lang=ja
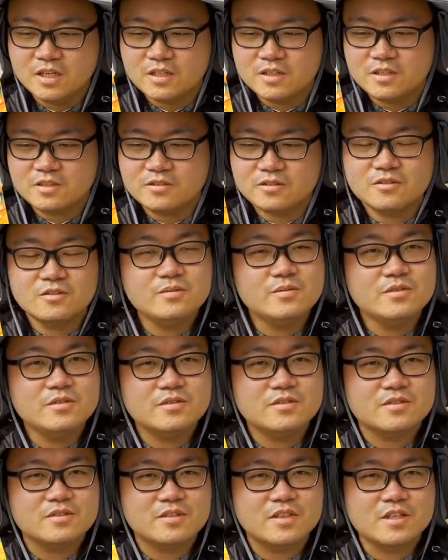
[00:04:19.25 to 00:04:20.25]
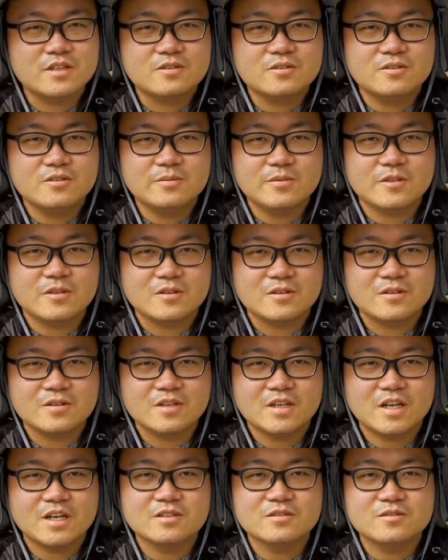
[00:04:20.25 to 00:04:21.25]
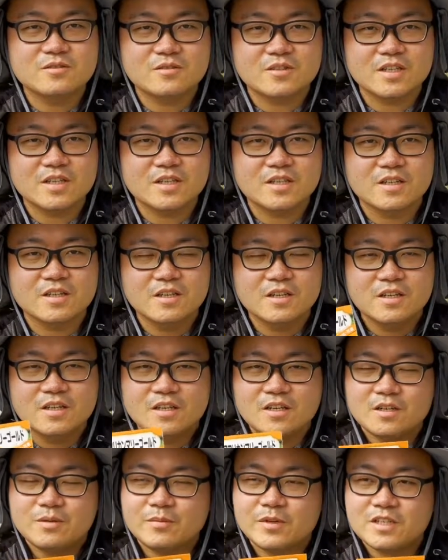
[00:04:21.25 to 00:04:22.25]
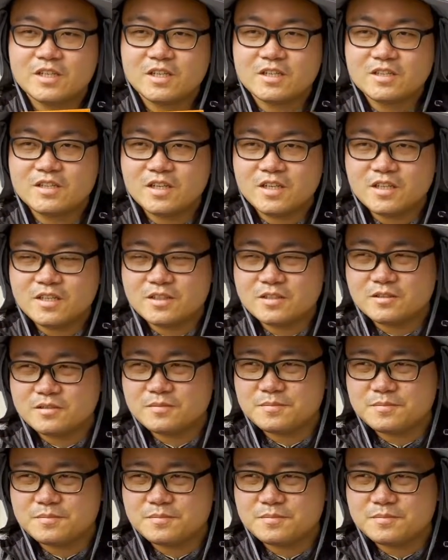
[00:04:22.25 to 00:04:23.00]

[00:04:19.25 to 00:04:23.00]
で、その分根っこも張るので、まあ、大体、